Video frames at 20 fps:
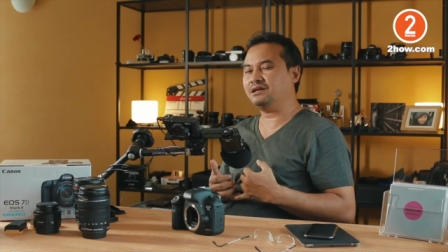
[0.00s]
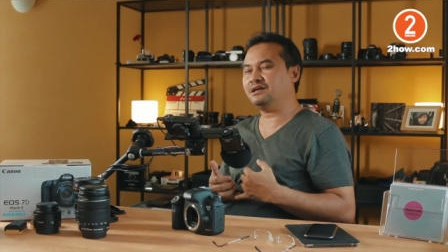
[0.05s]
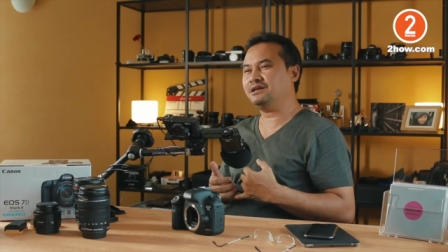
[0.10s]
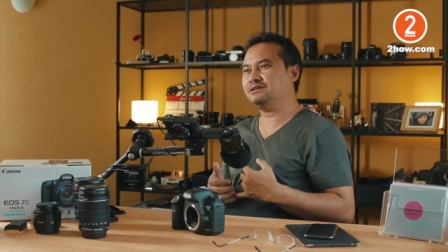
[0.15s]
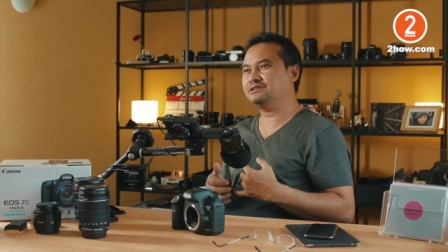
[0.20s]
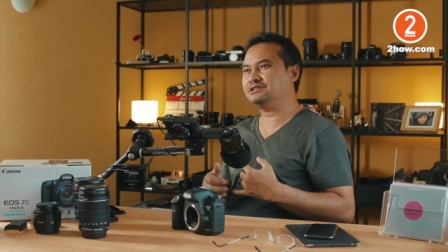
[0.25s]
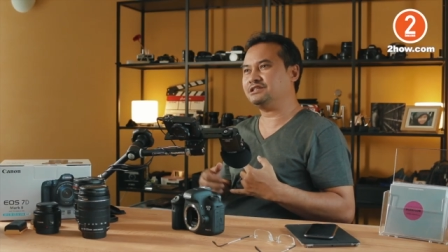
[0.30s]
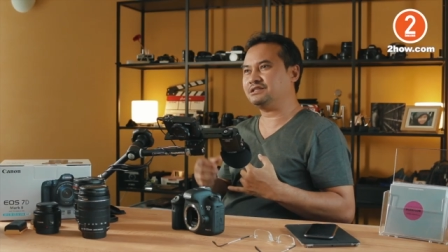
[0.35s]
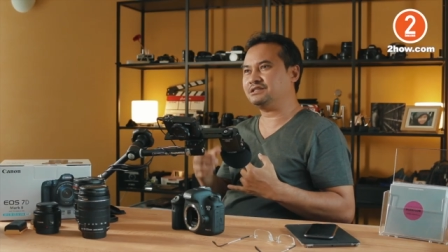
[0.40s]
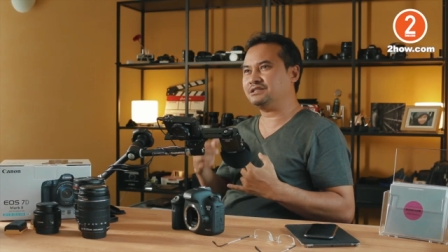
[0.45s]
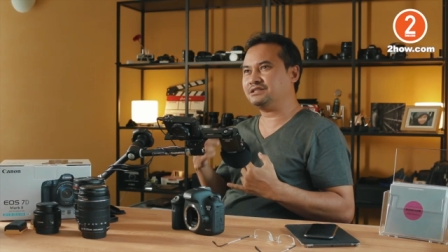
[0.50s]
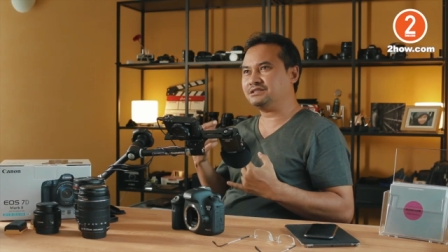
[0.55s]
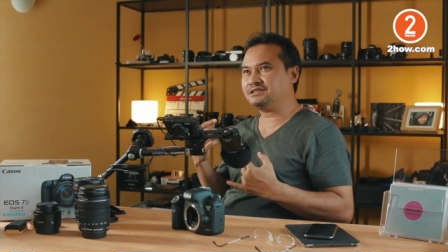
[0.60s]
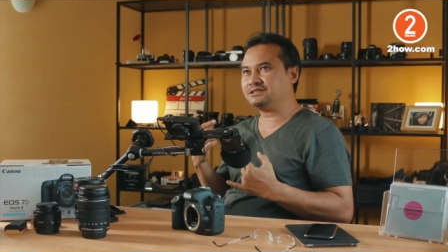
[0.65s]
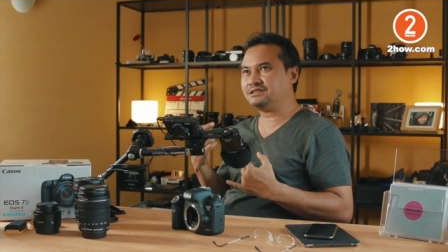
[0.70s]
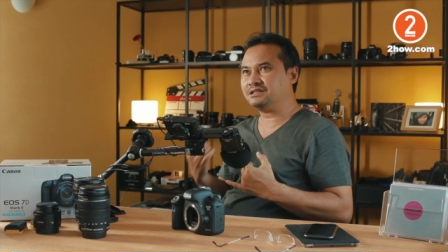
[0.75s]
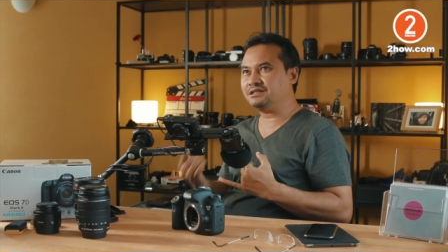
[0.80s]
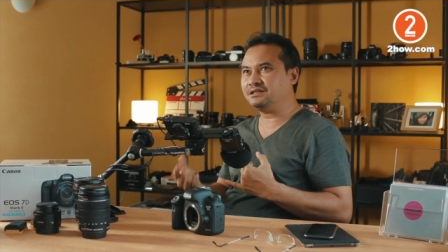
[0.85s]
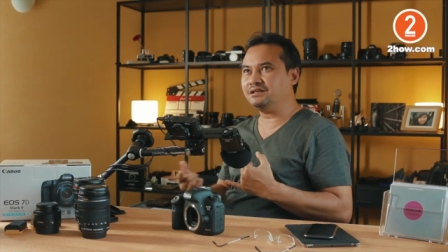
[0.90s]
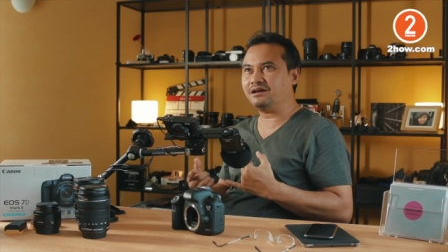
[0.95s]
เจะ
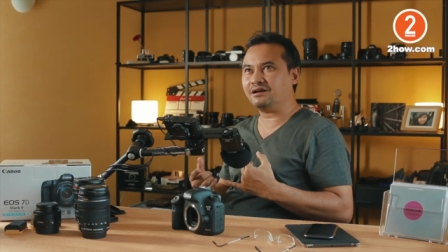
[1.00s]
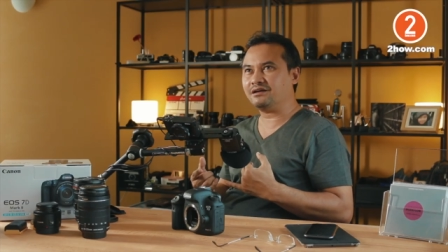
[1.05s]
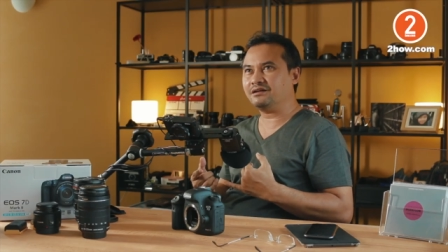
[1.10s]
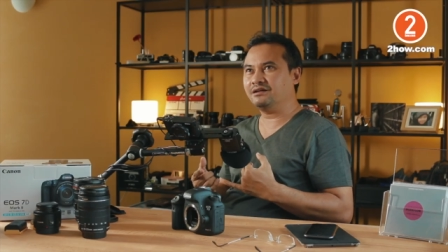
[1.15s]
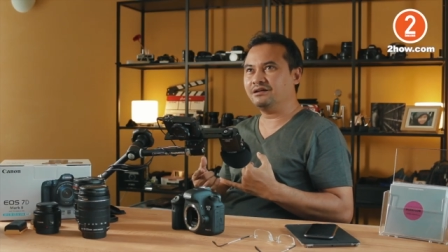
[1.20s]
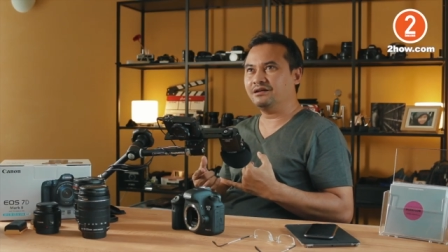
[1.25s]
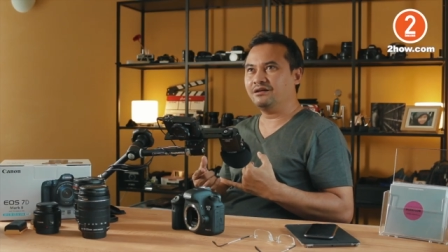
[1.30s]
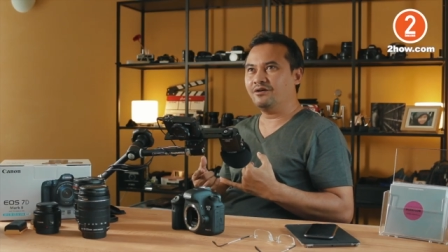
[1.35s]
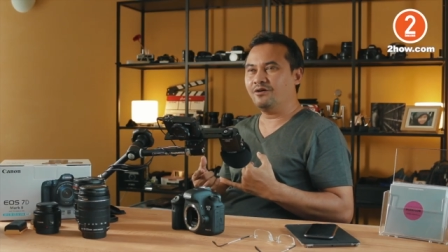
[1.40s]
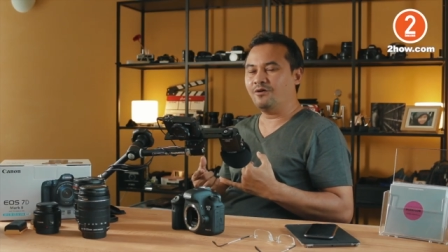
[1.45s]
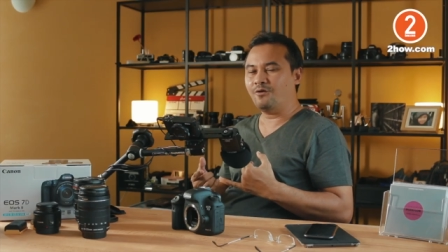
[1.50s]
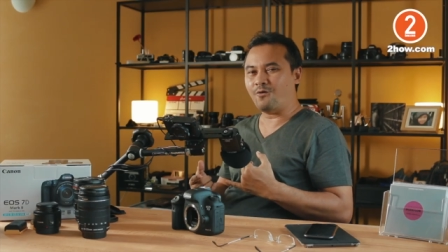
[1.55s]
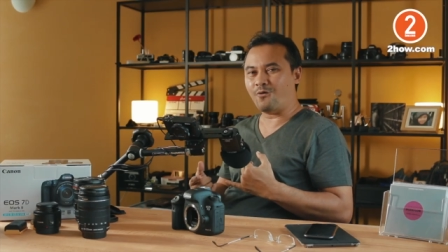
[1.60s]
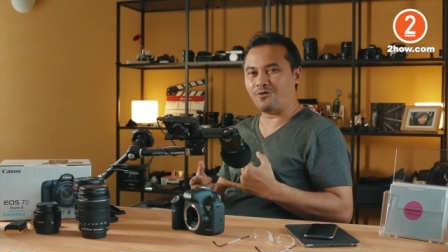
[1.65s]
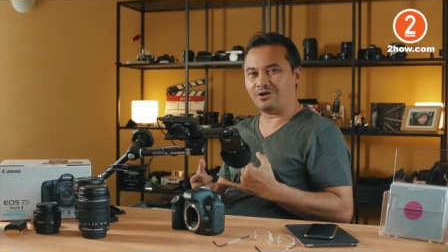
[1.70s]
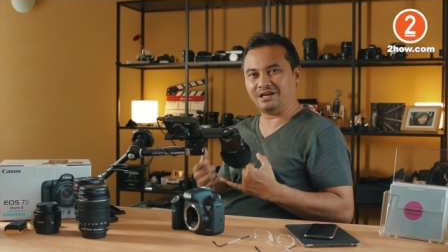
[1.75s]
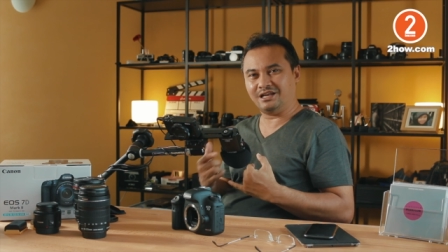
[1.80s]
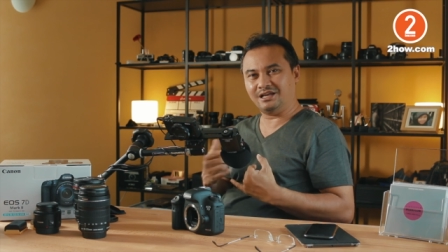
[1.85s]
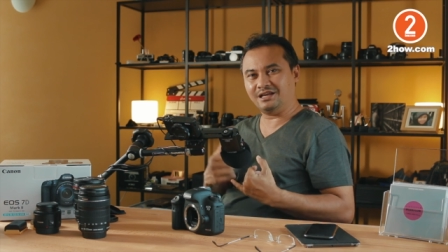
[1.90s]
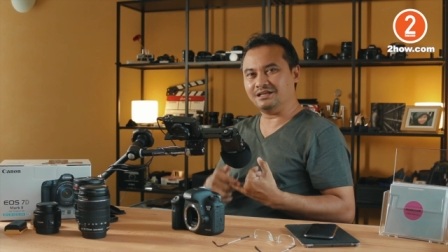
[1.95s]
เลือก
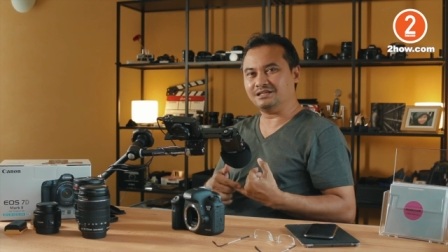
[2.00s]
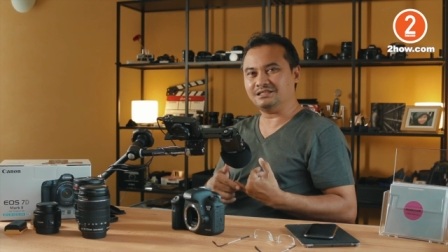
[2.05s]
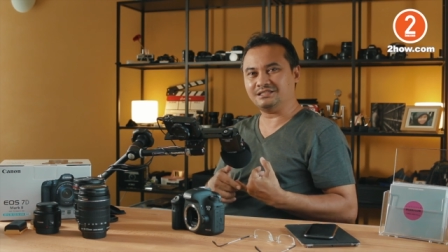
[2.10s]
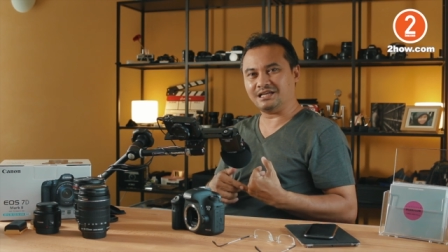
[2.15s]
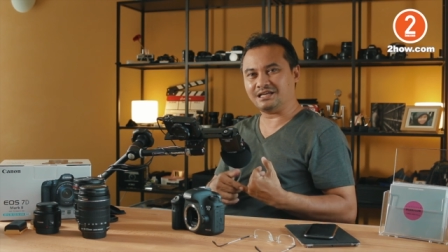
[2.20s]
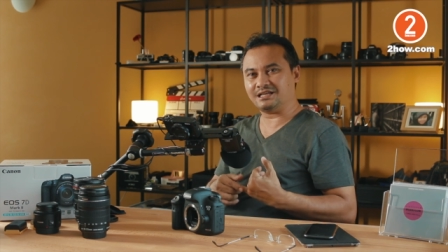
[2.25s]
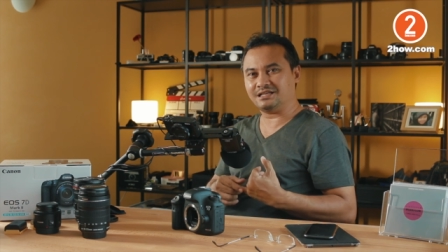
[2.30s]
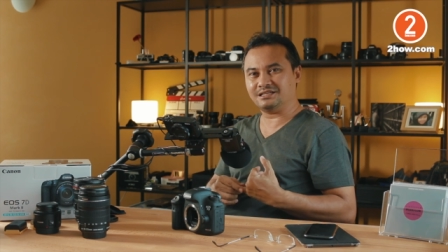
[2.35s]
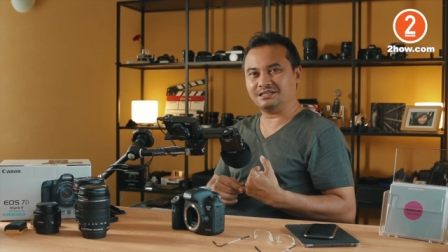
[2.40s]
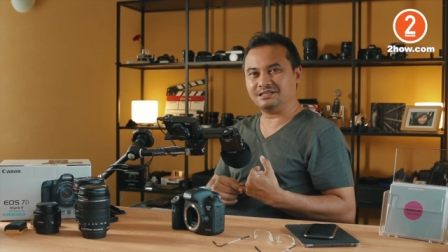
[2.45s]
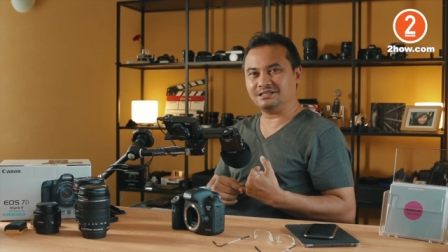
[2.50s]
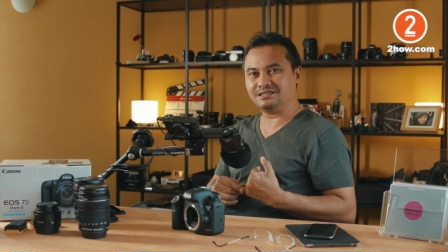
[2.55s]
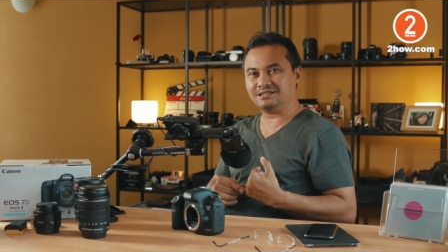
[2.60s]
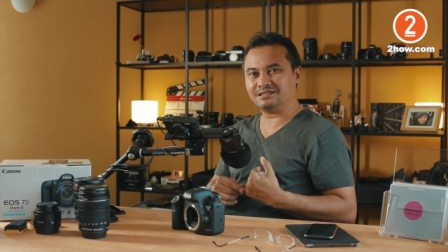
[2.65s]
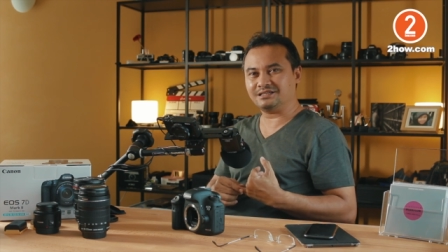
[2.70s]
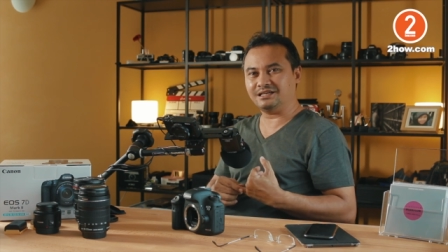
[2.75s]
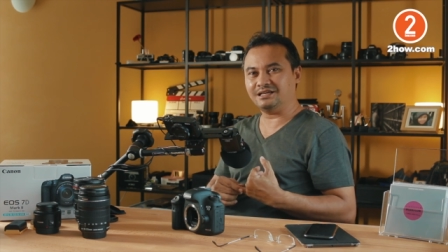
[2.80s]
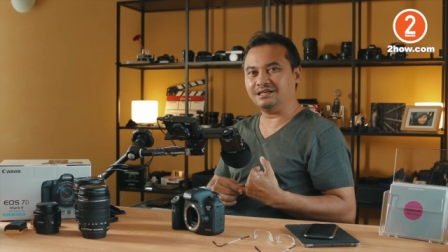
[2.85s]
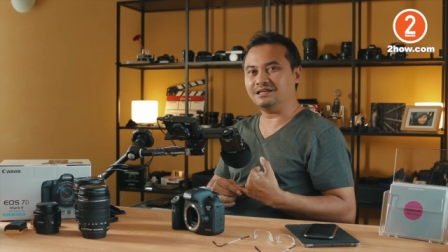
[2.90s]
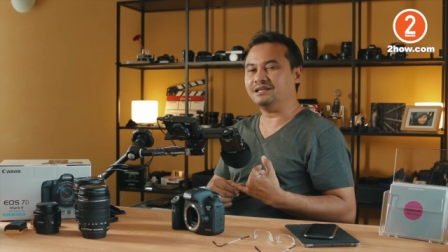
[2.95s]
6D หรือ
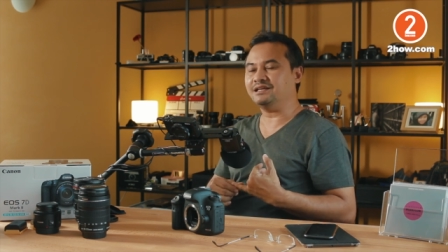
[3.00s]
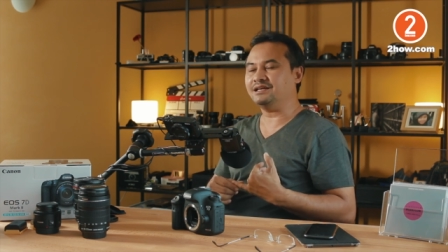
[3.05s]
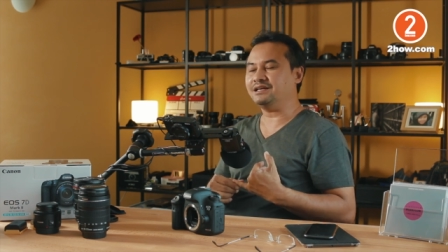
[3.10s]
7D